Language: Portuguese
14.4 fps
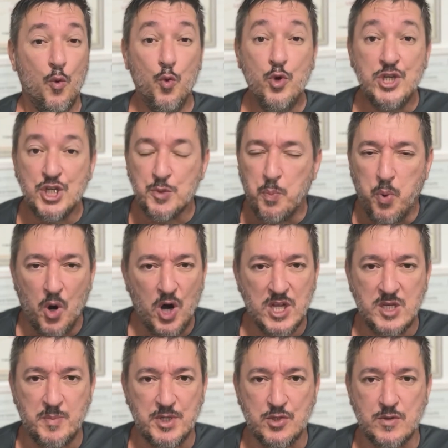O
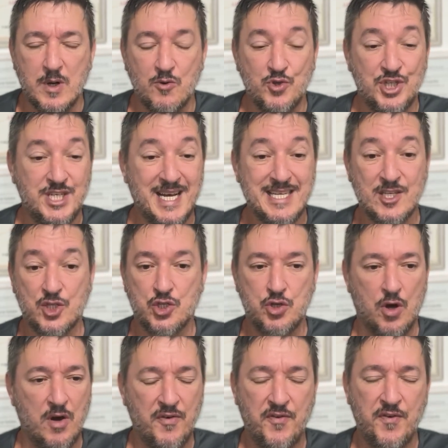esporte, pessoal, já
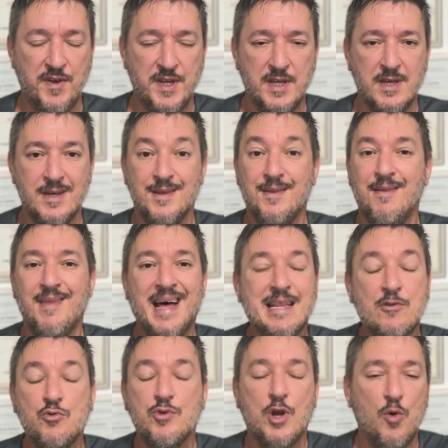sofre
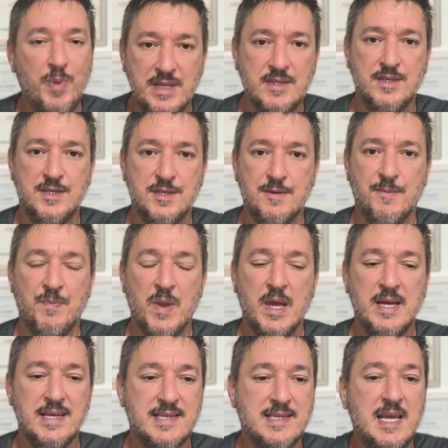naturalmente.
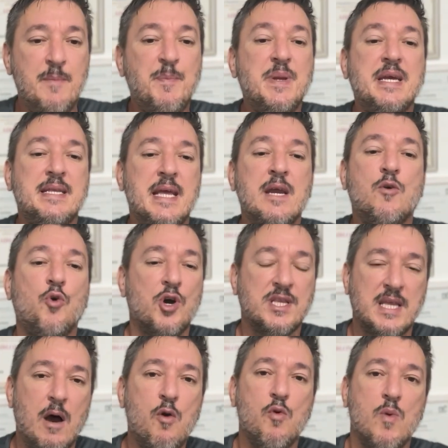Sempre que tem que
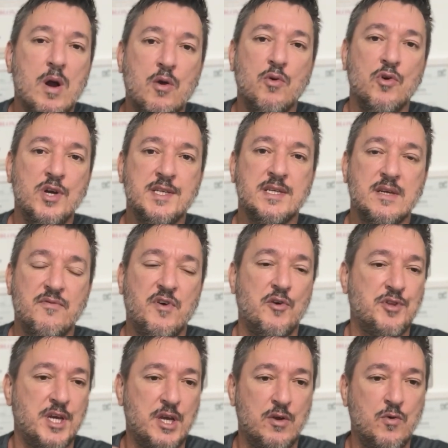cortar alguma coisa, que
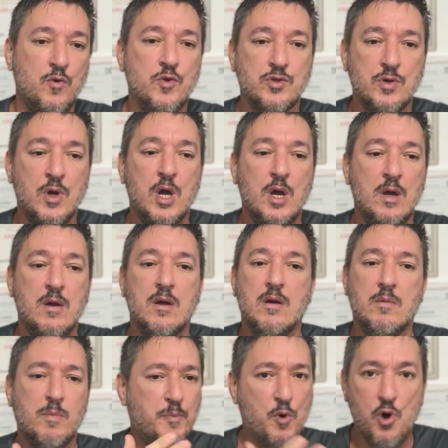falta recurso,
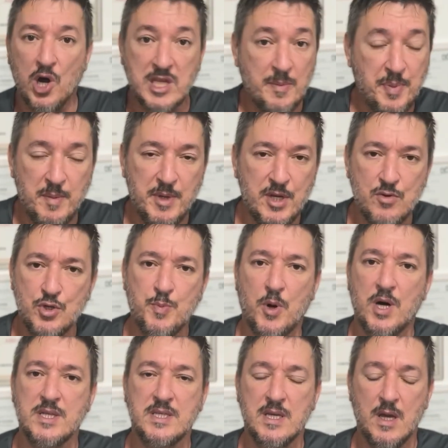corta primeiro no
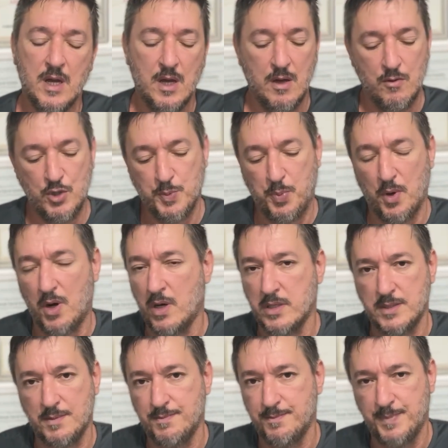esporte. O
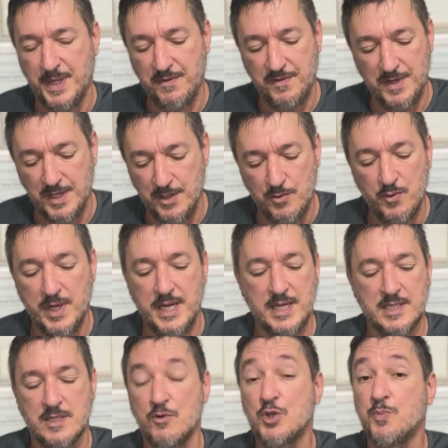esporte previne
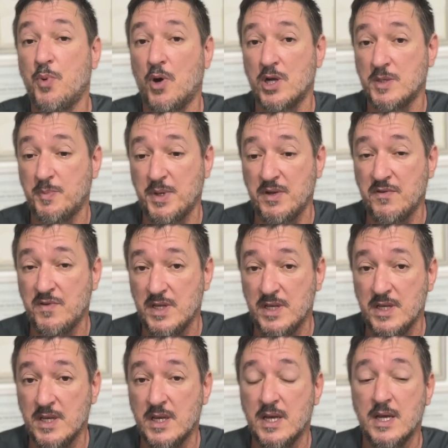doença, o esporte
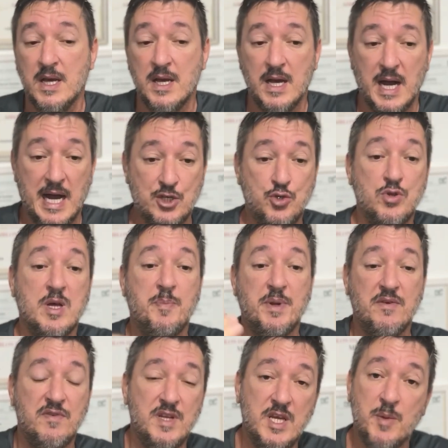previne, ajuda a
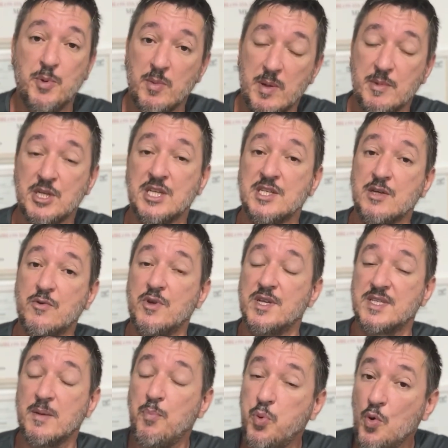prevenir problemas na
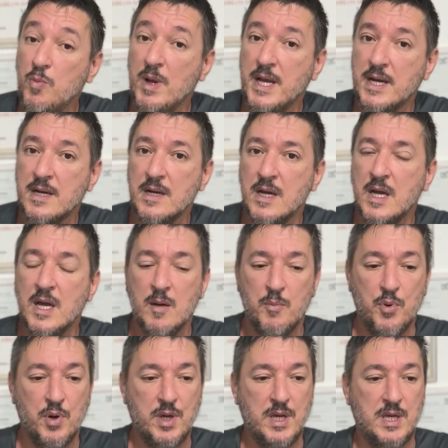segurança pública,
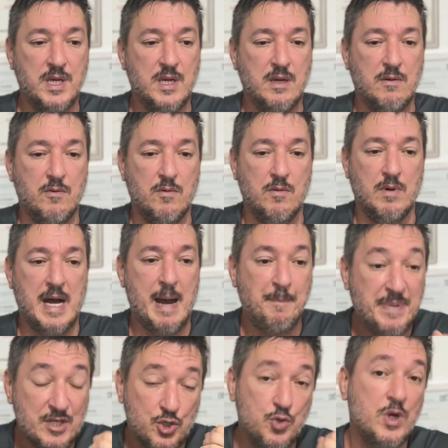porque a
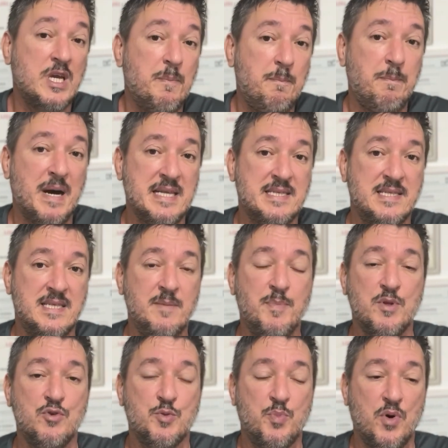pessoa que participa
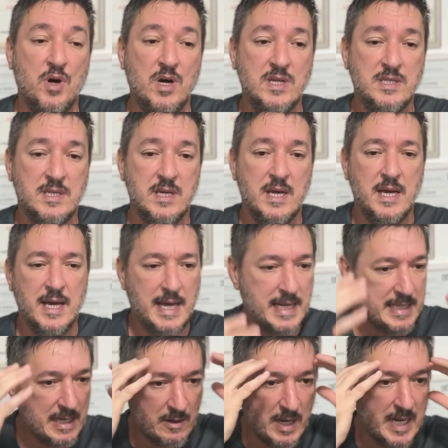do esporte, ela
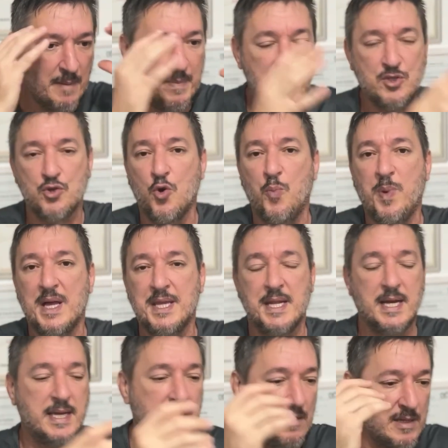está com a cabeça ocupada
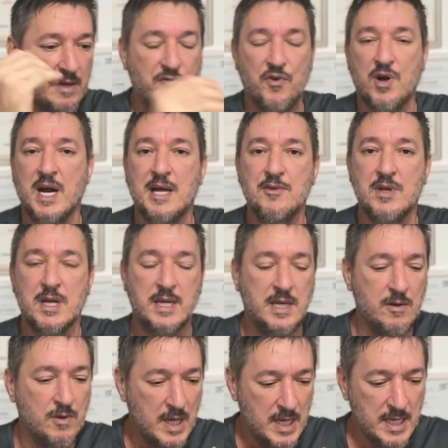naquilo, está focada
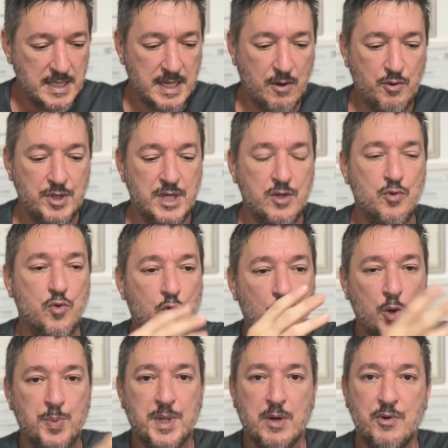naquilo, está cuidando do
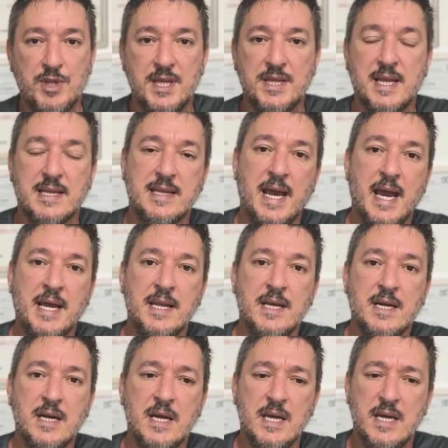corpo, está cuidando da
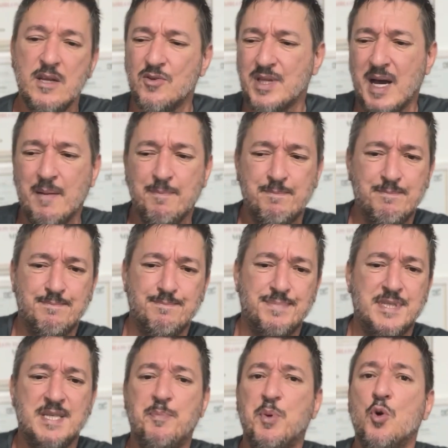técnica e não está
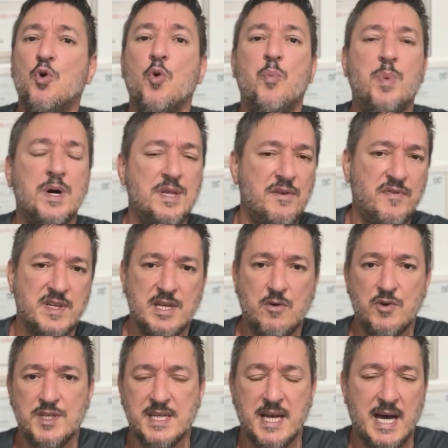se preocupando em fazer
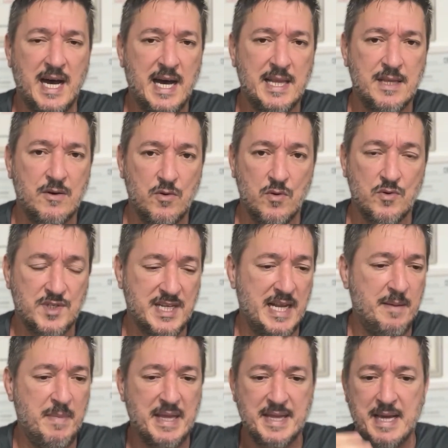coisa errada ou se
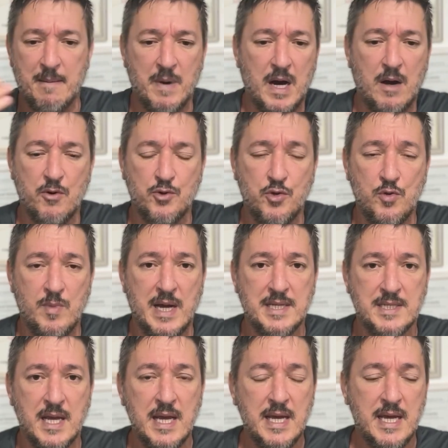alimentar mal, tudo mais.
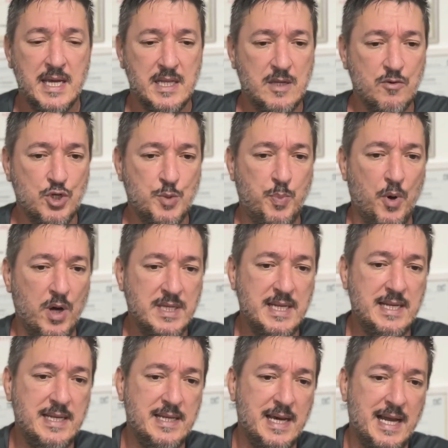Então o esporte,
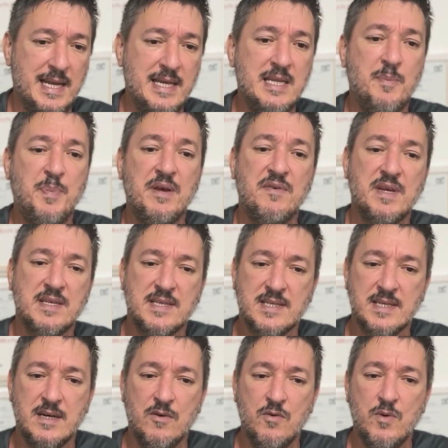ele, além de
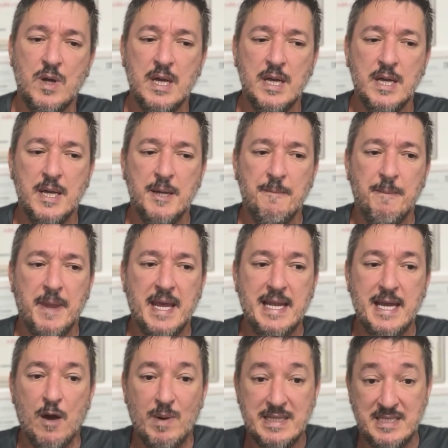prevenção, ele
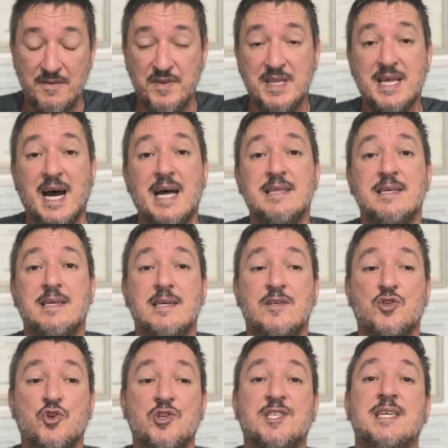é uma atividade que
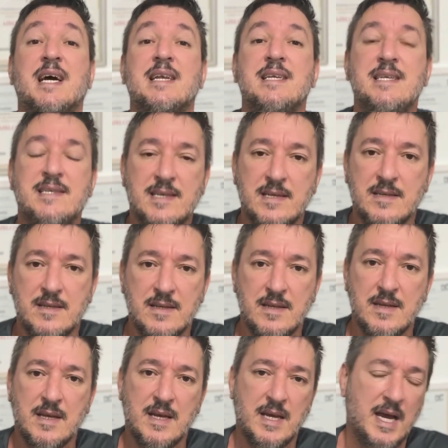socializa
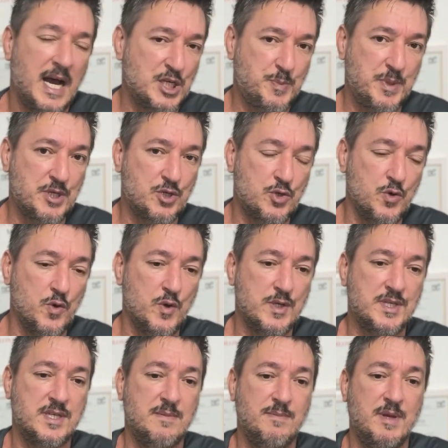as pessoas,
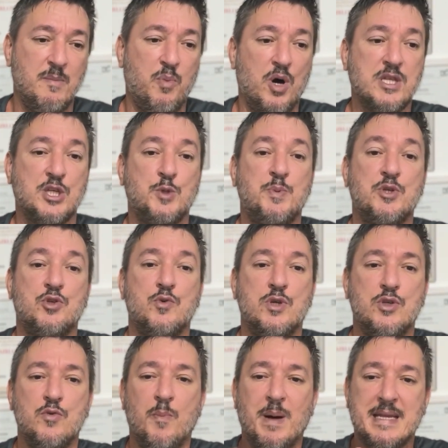que, que bota as
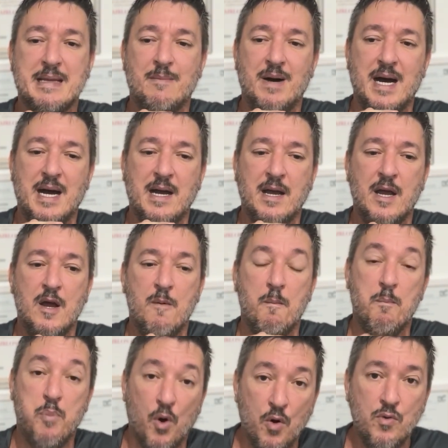pessoas num patamar
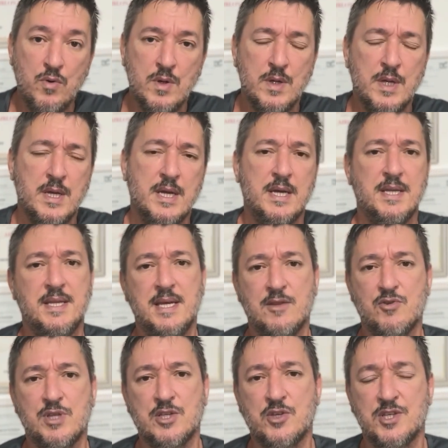bom dentro
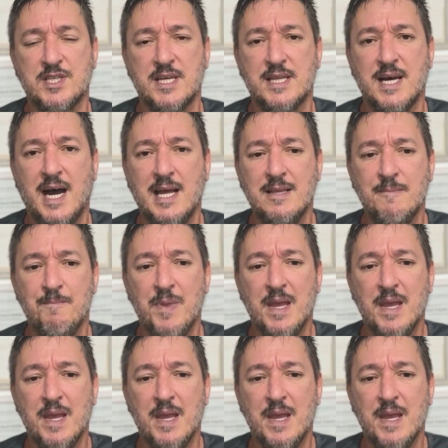da sociedade.